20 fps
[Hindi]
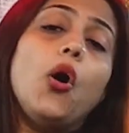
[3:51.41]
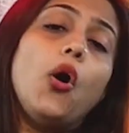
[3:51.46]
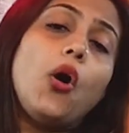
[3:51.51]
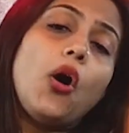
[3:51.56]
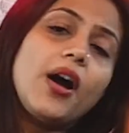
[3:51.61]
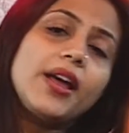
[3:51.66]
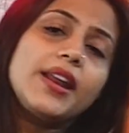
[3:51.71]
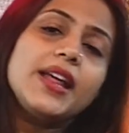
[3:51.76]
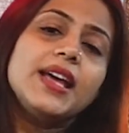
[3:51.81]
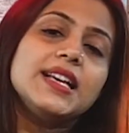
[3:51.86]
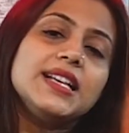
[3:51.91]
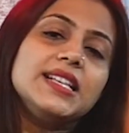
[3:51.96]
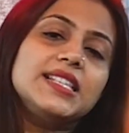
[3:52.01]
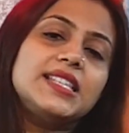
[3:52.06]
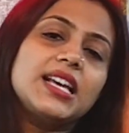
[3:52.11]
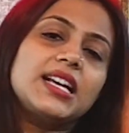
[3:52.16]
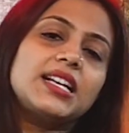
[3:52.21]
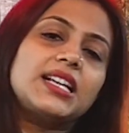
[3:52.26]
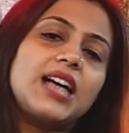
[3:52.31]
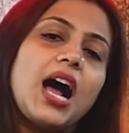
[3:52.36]
और
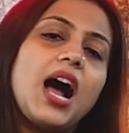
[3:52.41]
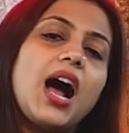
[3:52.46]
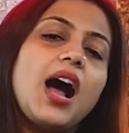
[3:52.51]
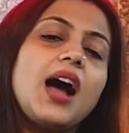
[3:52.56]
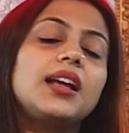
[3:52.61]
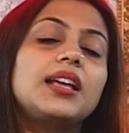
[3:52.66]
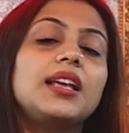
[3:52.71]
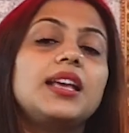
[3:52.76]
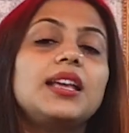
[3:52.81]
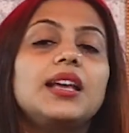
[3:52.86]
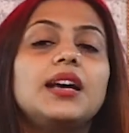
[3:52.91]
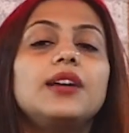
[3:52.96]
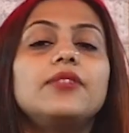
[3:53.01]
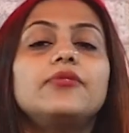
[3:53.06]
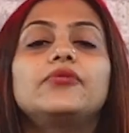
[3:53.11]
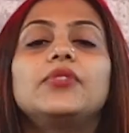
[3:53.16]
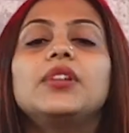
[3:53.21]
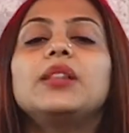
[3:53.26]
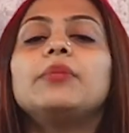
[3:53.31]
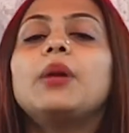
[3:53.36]
इसे कहा कि यह
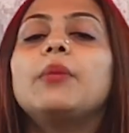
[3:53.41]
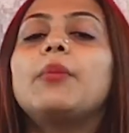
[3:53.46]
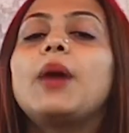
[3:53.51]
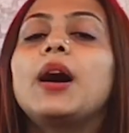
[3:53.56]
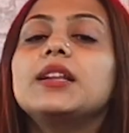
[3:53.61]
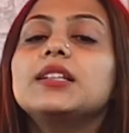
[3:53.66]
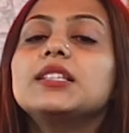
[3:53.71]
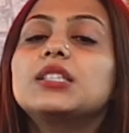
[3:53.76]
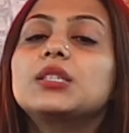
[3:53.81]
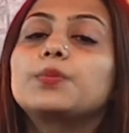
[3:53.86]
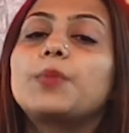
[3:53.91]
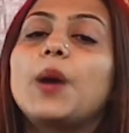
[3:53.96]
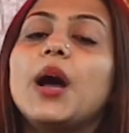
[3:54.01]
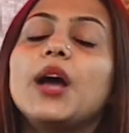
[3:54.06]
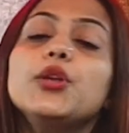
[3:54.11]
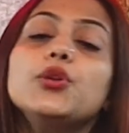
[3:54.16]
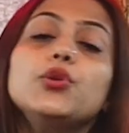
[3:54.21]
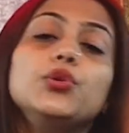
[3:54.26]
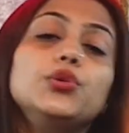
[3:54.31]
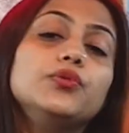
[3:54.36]
फिल्म हमारी
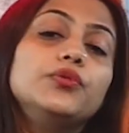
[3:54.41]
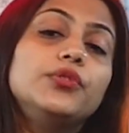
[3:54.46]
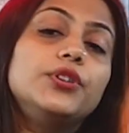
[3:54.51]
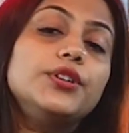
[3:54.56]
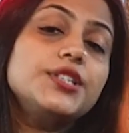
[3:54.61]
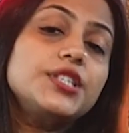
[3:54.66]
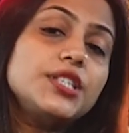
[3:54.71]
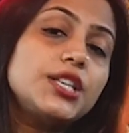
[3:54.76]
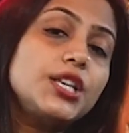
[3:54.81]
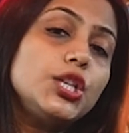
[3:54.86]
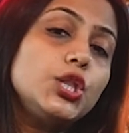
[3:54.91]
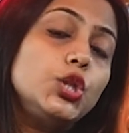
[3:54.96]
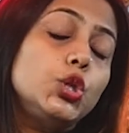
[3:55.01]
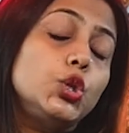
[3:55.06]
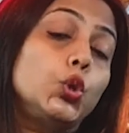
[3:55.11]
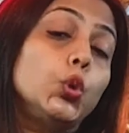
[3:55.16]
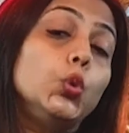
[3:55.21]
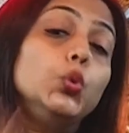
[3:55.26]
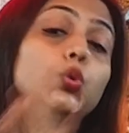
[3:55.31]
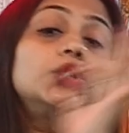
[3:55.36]
स्पाई यूनिवर्स की
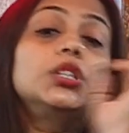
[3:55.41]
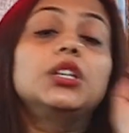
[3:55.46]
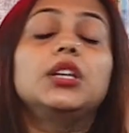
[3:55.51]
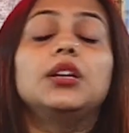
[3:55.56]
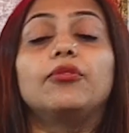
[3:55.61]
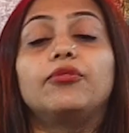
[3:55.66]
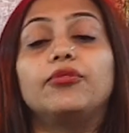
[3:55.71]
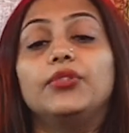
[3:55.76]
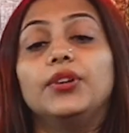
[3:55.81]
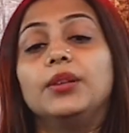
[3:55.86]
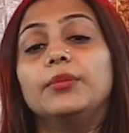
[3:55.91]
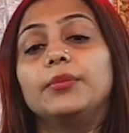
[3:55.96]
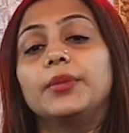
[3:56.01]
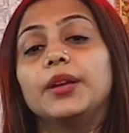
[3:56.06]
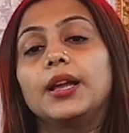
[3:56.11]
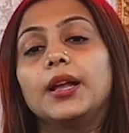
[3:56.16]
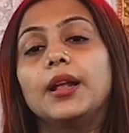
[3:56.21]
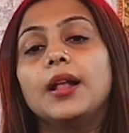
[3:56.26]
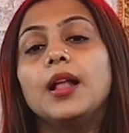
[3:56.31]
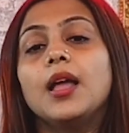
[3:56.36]
दूसरी फिल्म
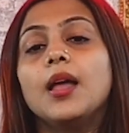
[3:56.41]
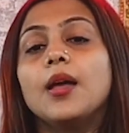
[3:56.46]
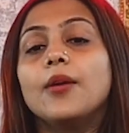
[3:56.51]
है